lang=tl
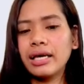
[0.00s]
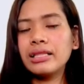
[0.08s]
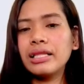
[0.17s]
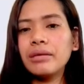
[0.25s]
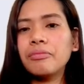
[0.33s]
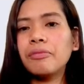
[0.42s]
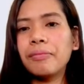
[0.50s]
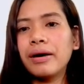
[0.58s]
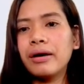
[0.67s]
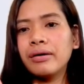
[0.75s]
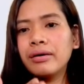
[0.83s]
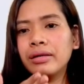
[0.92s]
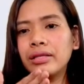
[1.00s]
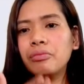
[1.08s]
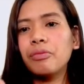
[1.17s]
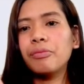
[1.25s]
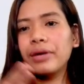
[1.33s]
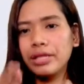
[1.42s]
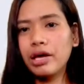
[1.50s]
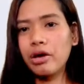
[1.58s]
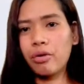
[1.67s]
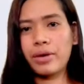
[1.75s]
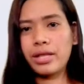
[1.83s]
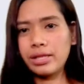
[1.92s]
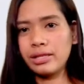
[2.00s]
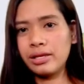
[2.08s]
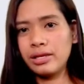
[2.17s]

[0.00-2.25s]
hindi mo pa, hindi mo pwedeng gawin